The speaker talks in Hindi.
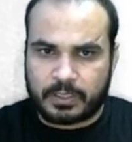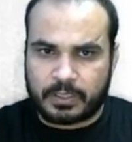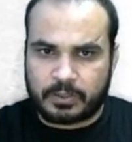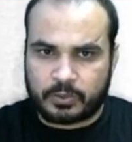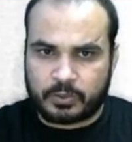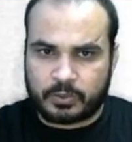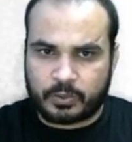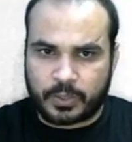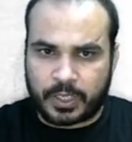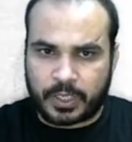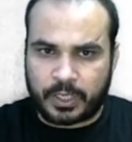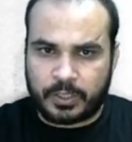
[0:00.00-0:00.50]

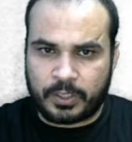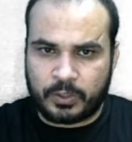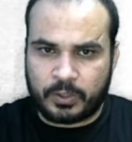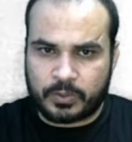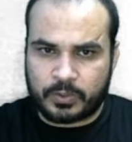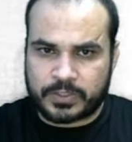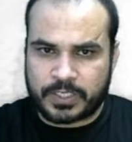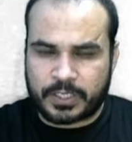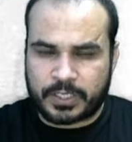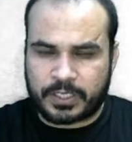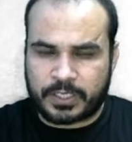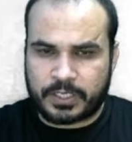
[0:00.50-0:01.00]
तो
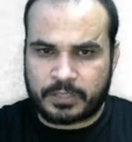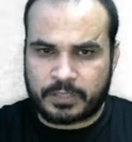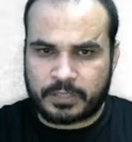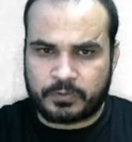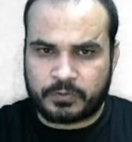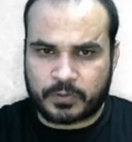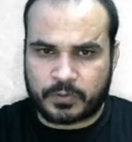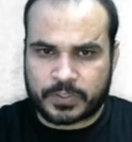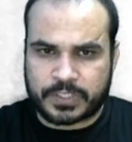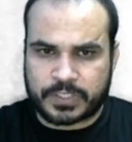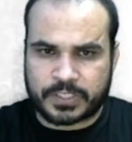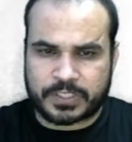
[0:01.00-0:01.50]
एंडोजेनेटिक
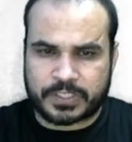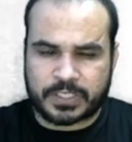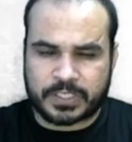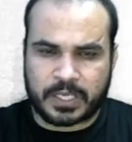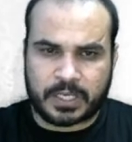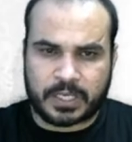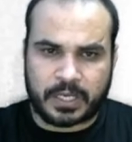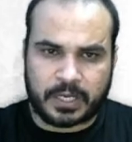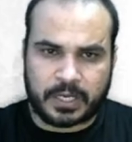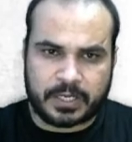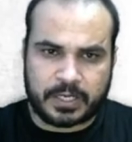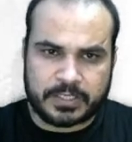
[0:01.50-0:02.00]
फोर्सेस के
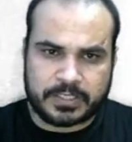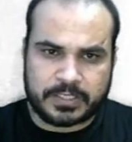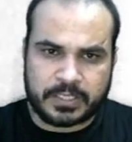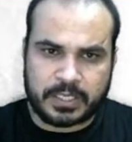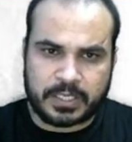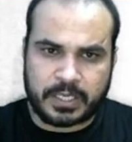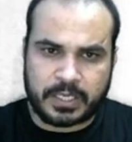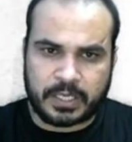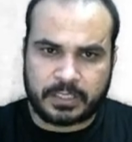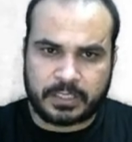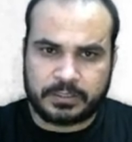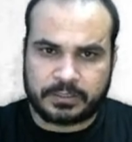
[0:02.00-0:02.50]
कारण से
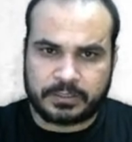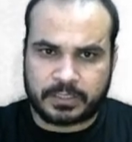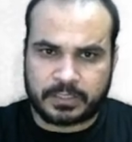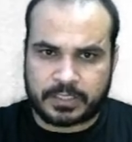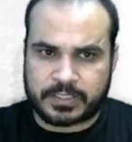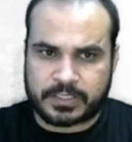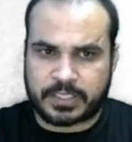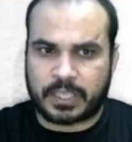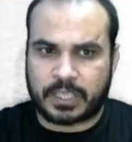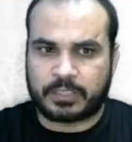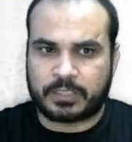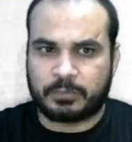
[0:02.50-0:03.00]
या
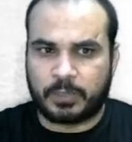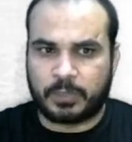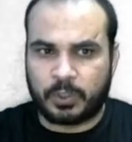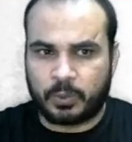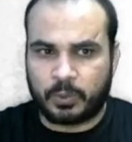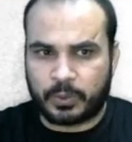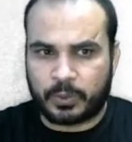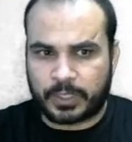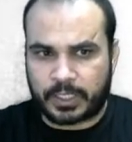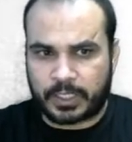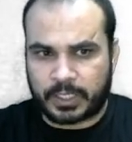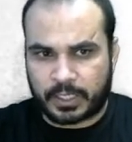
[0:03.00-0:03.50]
अंतर्जात
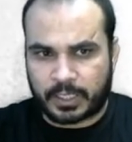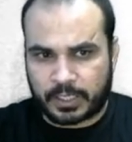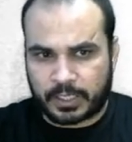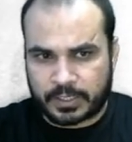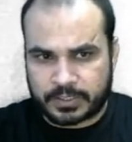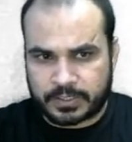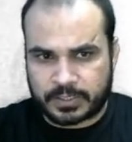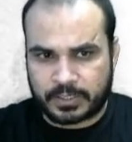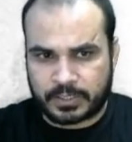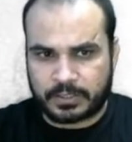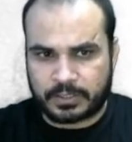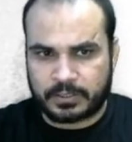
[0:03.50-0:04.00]
बलों के कारण
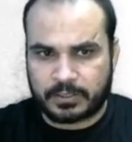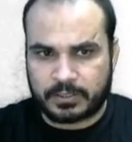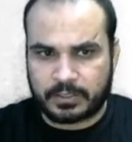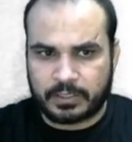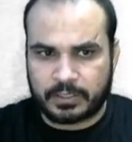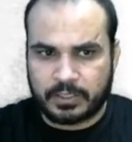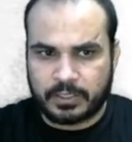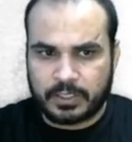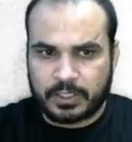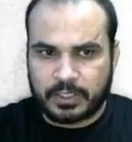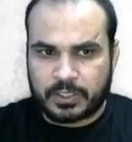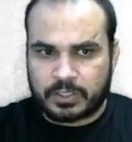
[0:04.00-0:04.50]
से
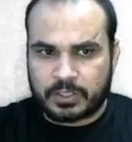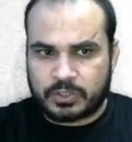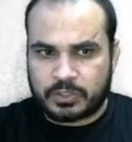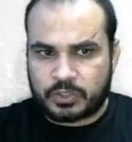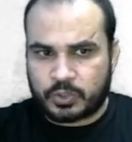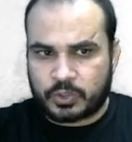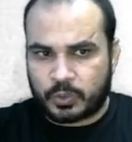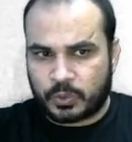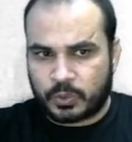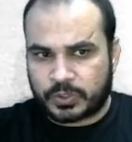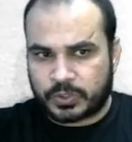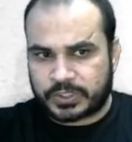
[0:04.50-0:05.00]

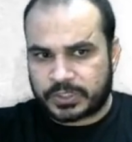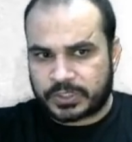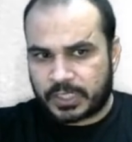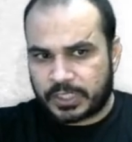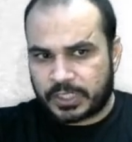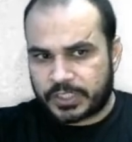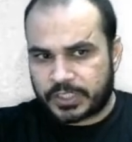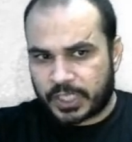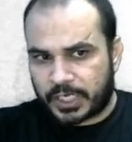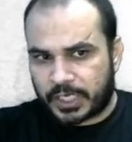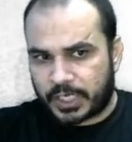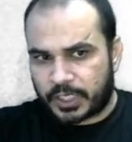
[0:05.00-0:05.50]
जो
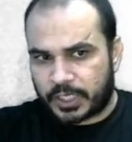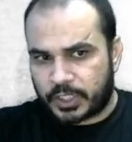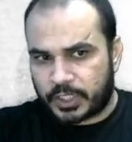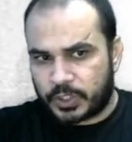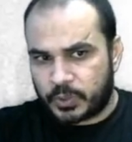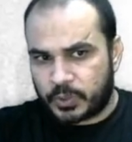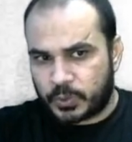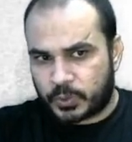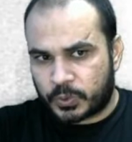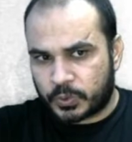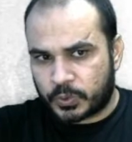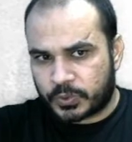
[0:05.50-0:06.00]
अचानक
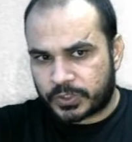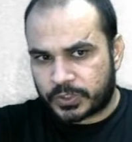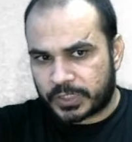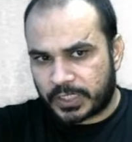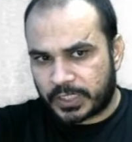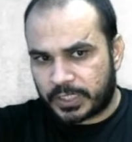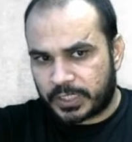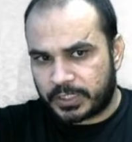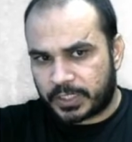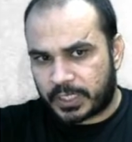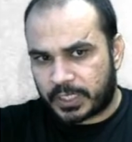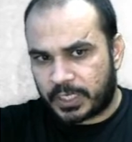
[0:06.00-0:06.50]
ड्यू टू
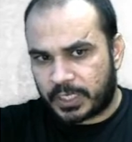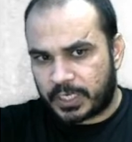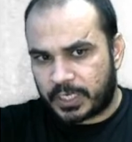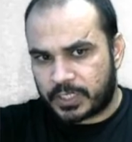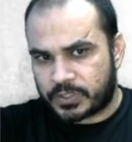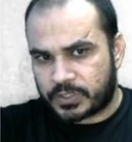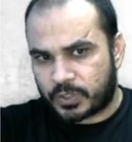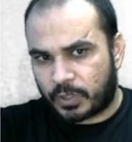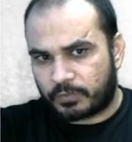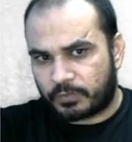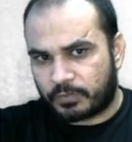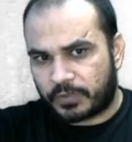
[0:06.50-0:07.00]
सडन
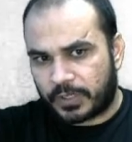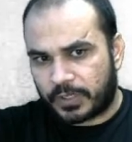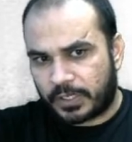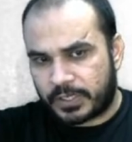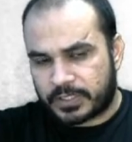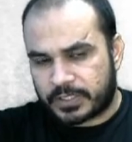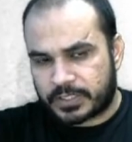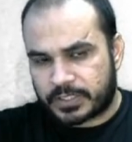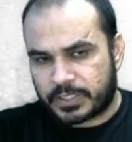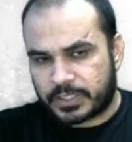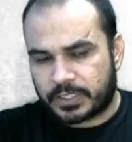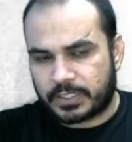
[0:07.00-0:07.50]
रिलीज ऑफ
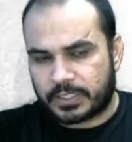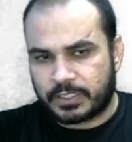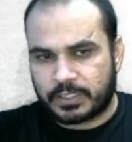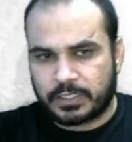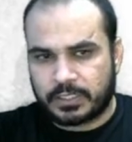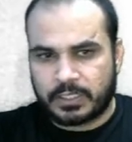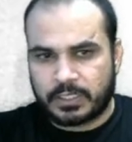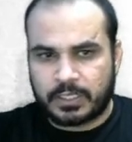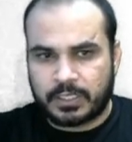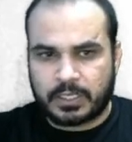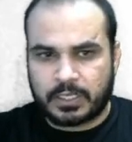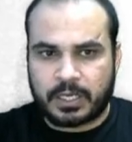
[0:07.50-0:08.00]
एनर्जी
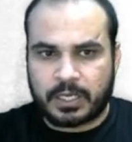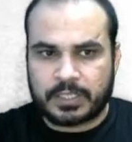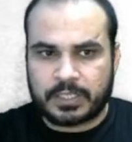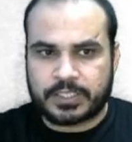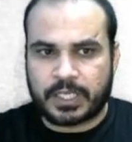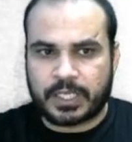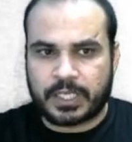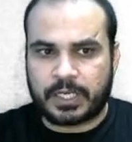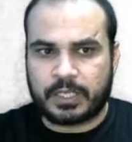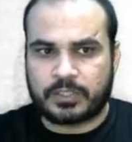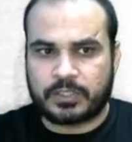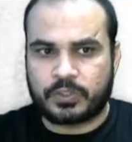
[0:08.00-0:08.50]

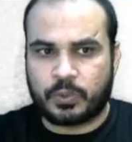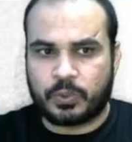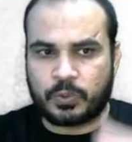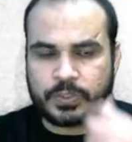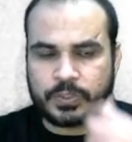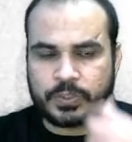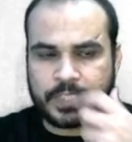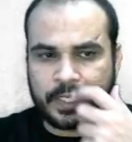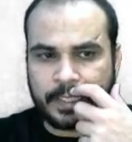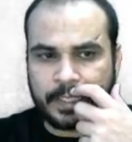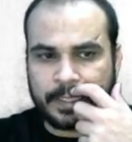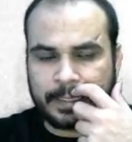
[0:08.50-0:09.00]
अचानक जो
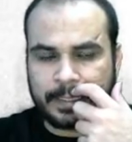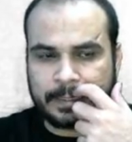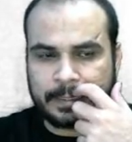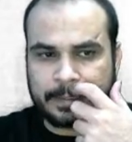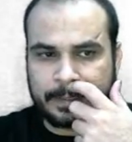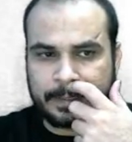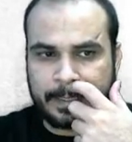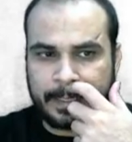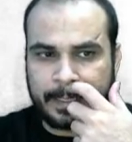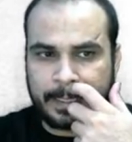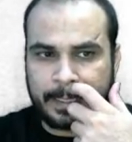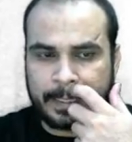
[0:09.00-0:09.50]
ऊर्जा
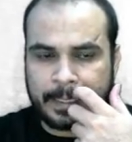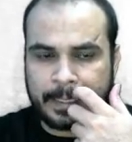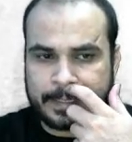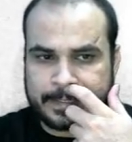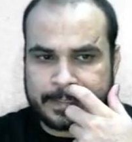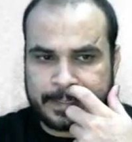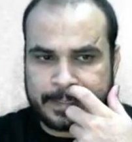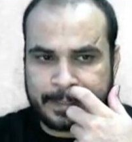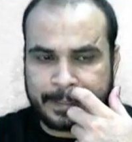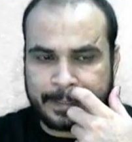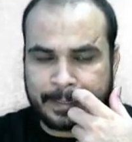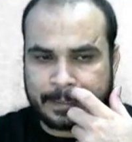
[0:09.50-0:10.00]
निकलती है
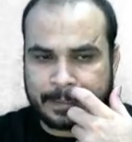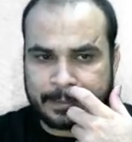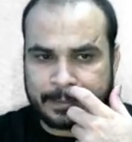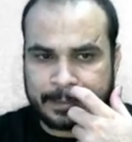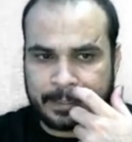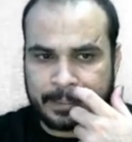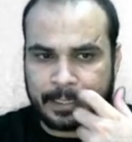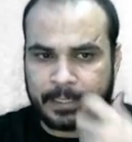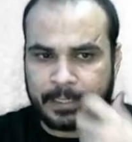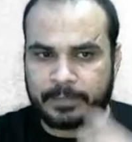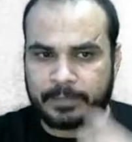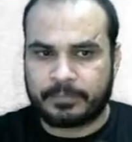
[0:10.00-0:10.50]
एनर्जी
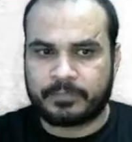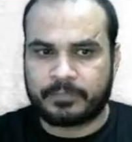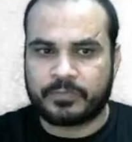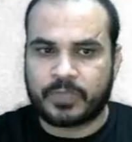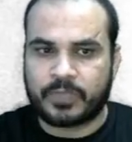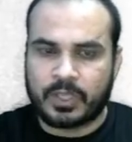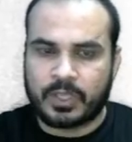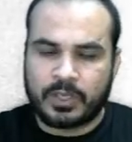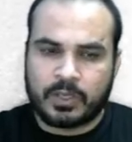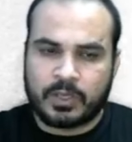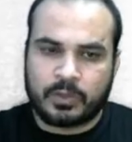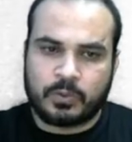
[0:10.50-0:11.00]
निकलती है
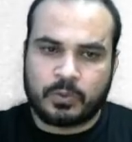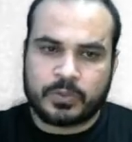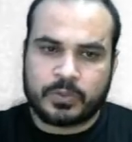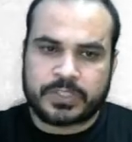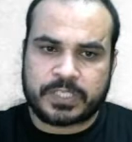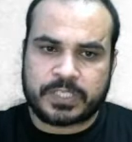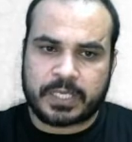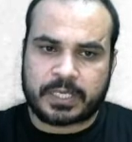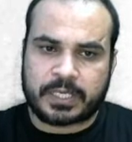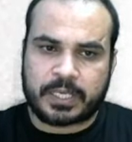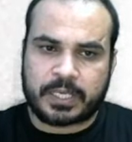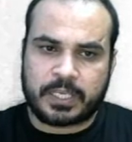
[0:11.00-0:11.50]

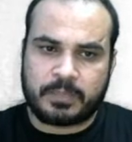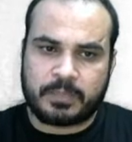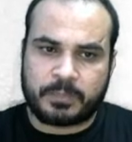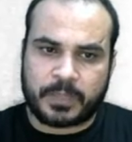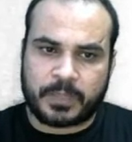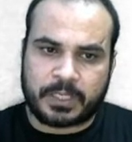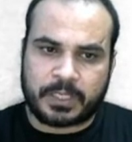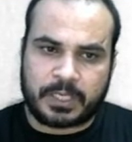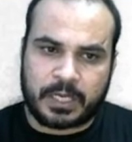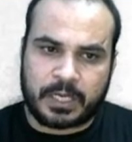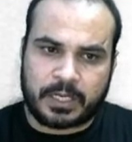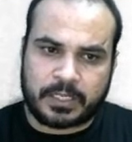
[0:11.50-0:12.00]
उससे कई
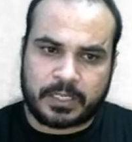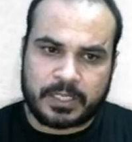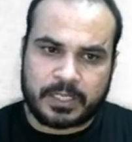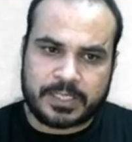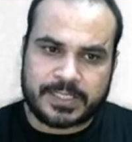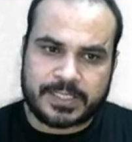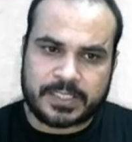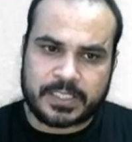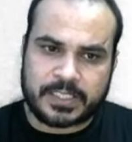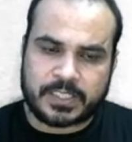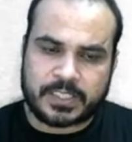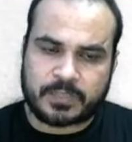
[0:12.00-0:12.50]
प्रकार की
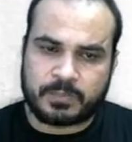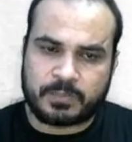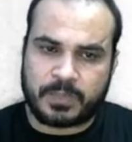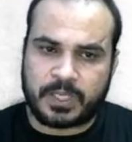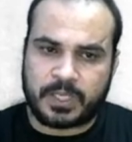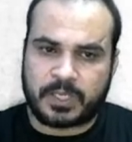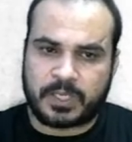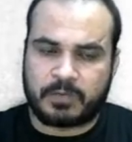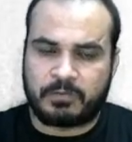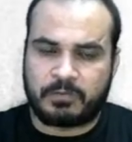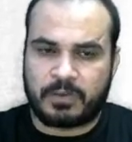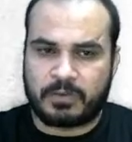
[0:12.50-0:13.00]

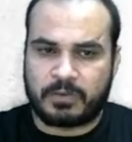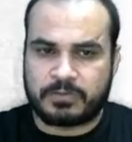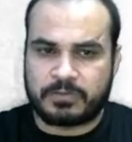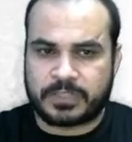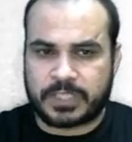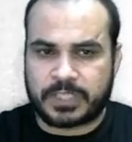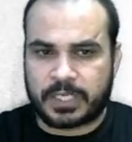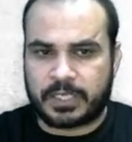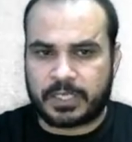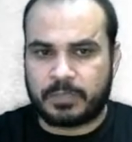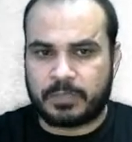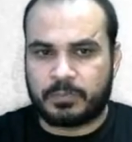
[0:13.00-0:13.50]
सिस्मिक वेव्स
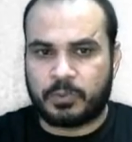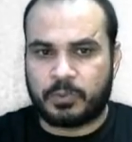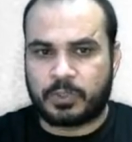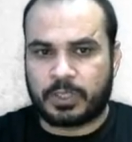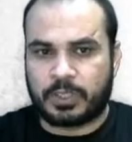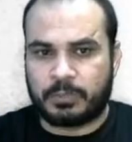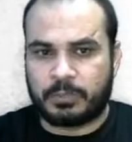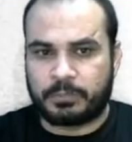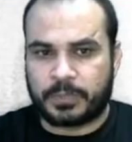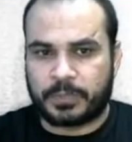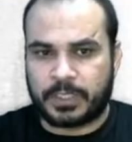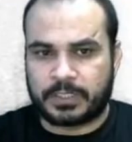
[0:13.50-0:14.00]
यानी
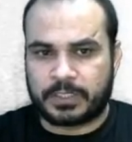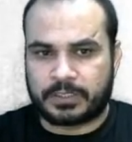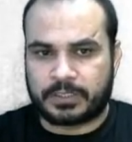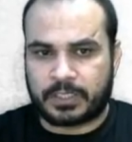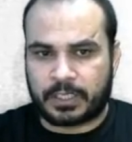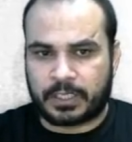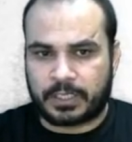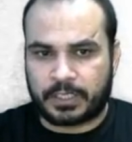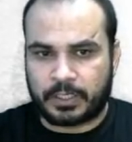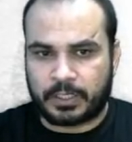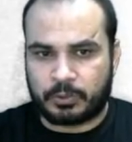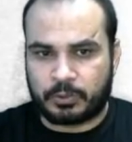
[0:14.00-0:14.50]
भूकंपीय
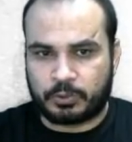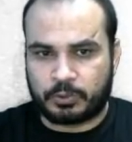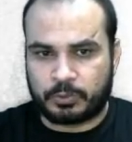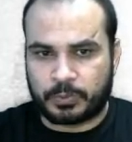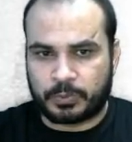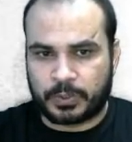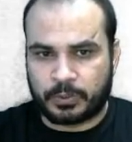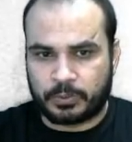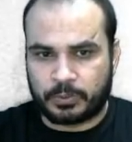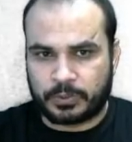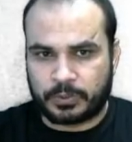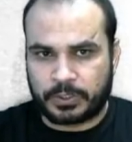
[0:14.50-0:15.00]
तरंगे
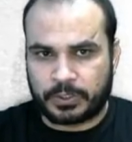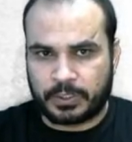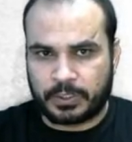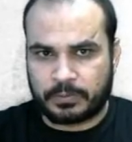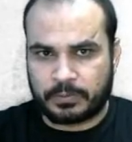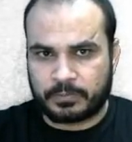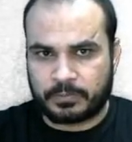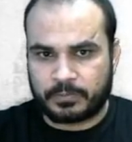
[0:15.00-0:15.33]
उत्पन्न होती हैं